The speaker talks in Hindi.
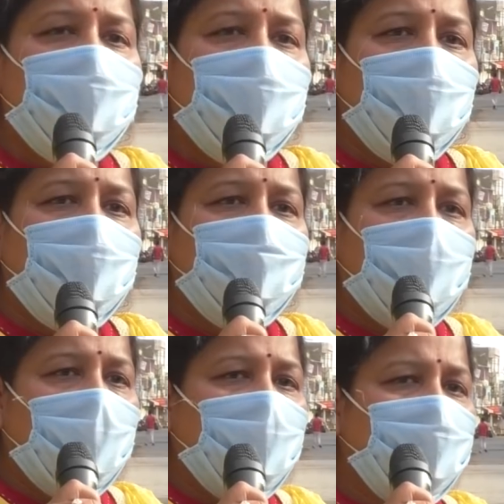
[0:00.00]
तो
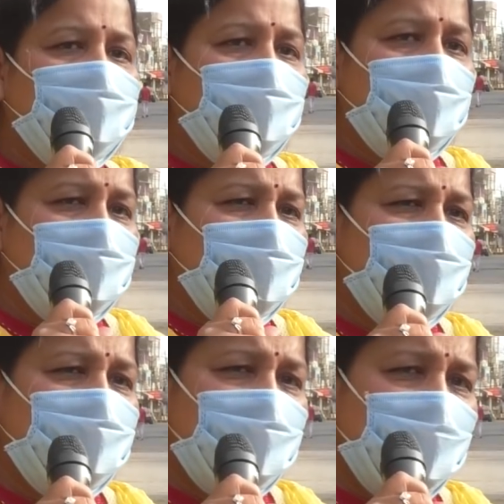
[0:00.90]
वहाँ
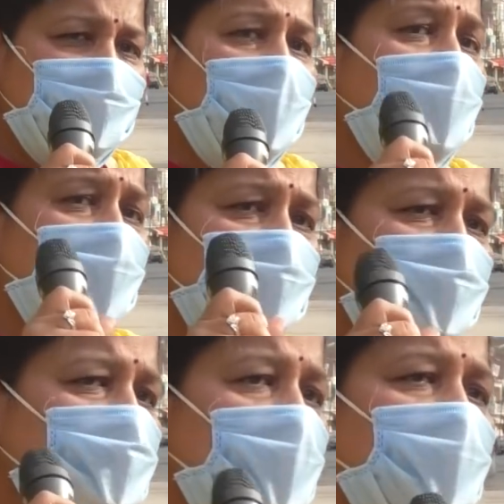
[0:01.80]
यहाँ की
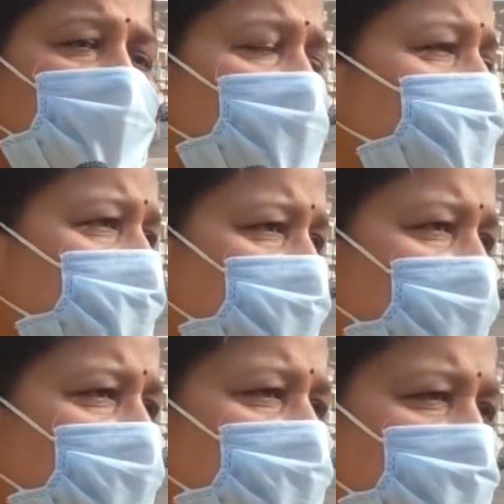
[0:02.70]
सब्ज़ियाँ अगर हम
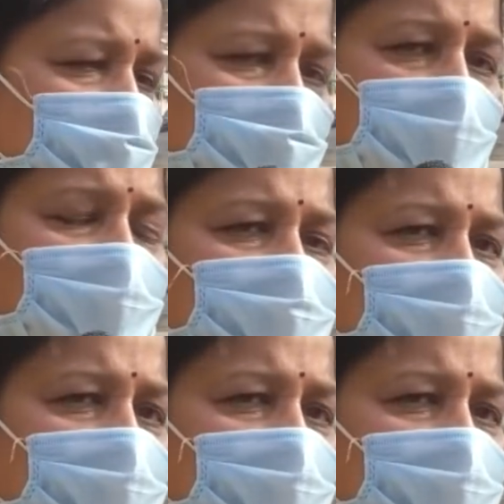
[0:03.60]
कुशलगढ़ कुशलगढ़